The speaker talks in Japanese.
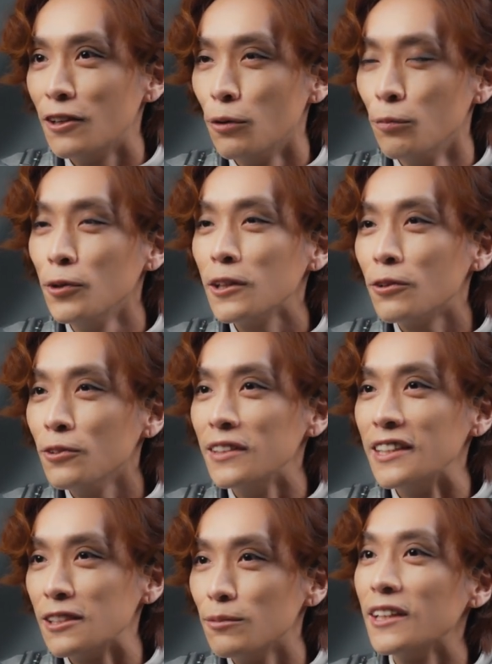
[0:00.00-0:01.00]
思い込
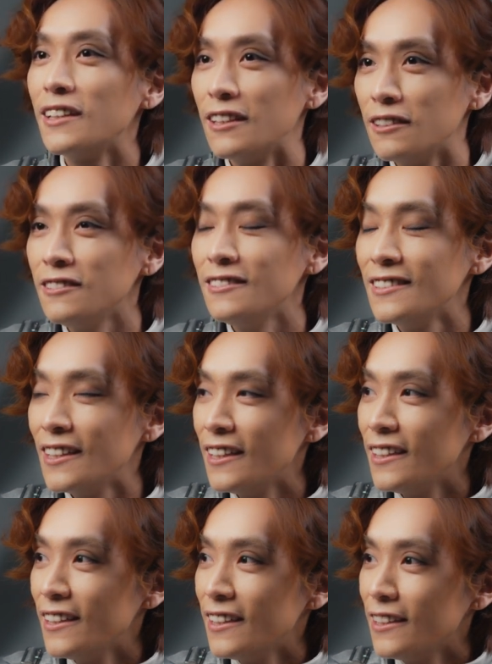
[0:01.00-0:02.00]
んでしまってる
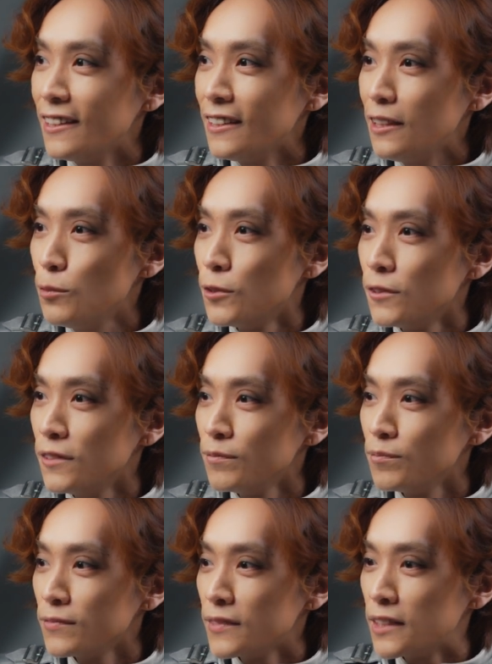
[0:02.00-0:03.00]
でも
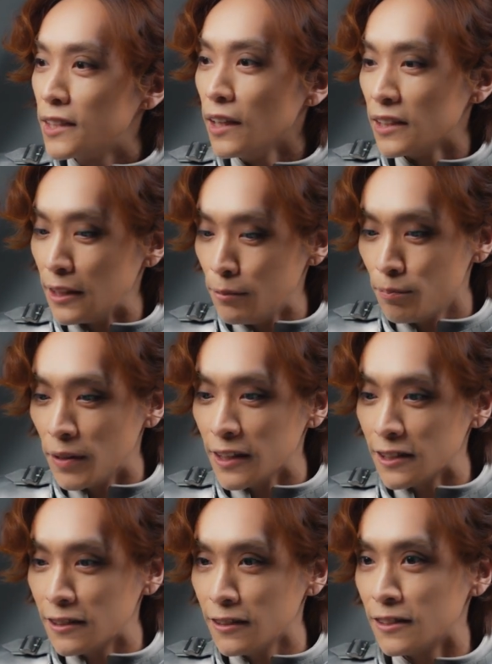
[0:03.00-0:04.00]
じゃあ立派
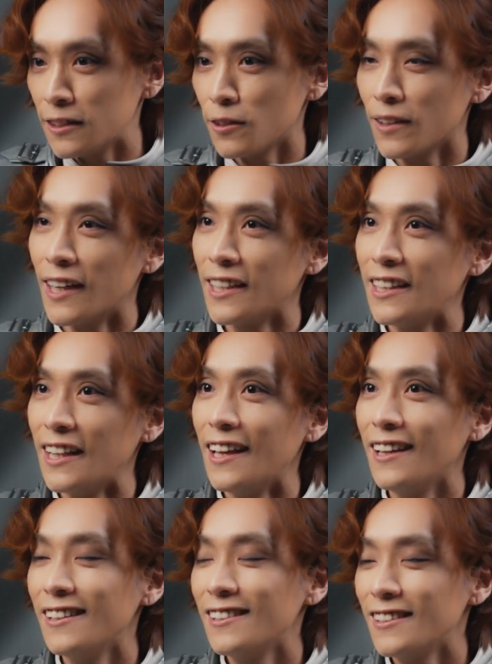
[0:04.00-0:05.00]
なスーツとか着
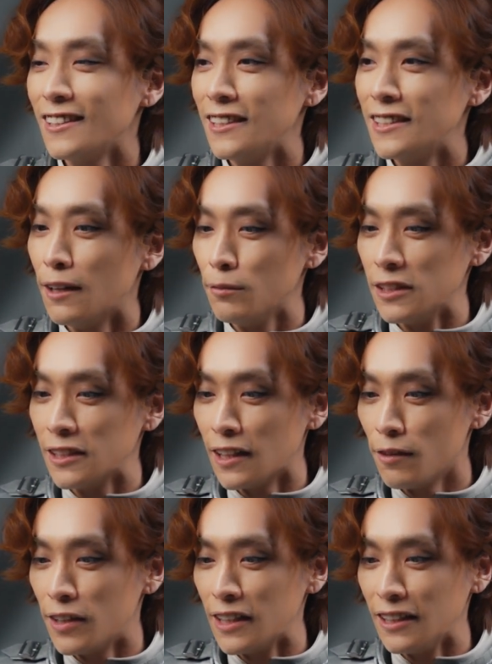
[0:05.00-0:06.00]
ていざ水
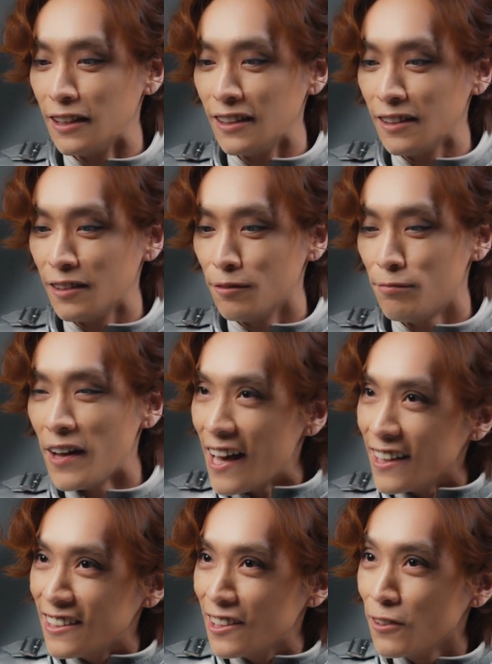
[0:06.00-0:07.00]
たまりに
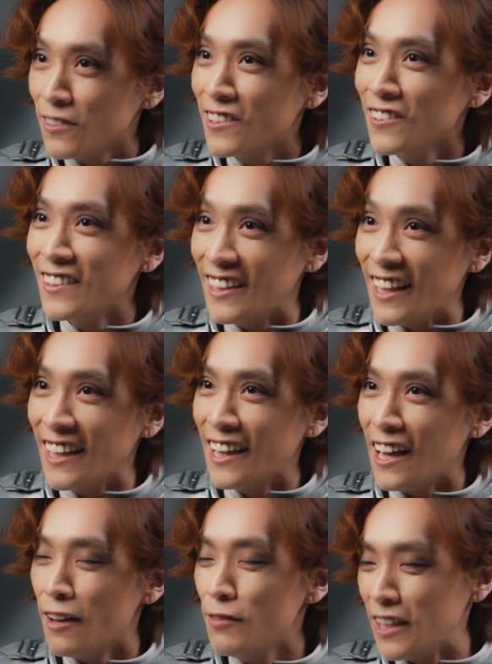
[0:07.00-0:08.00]
バーンって飛び込んで
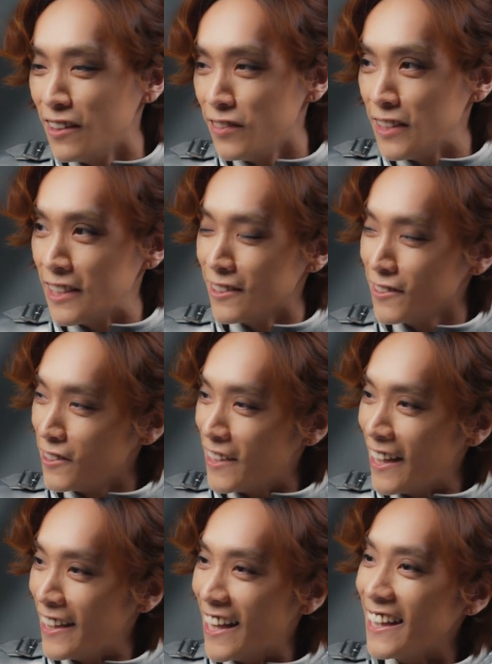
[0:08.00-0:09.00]
雨にびしょ濡
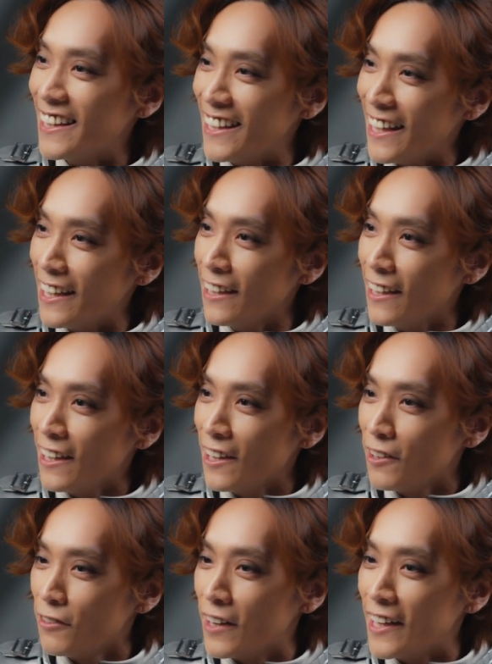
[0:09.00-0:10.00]
れになって
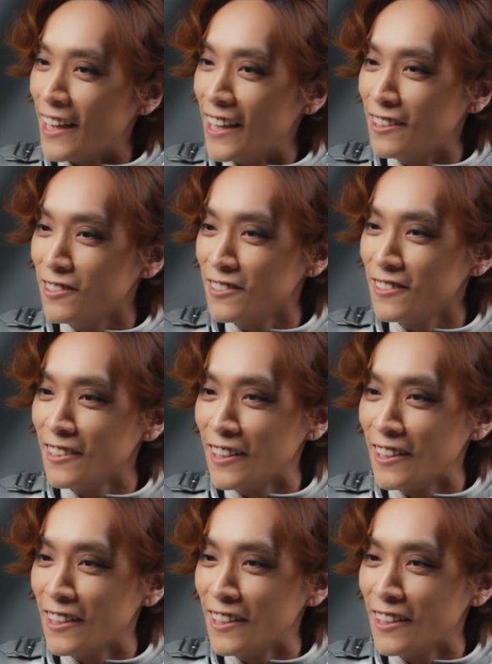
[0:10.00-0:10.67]
笑える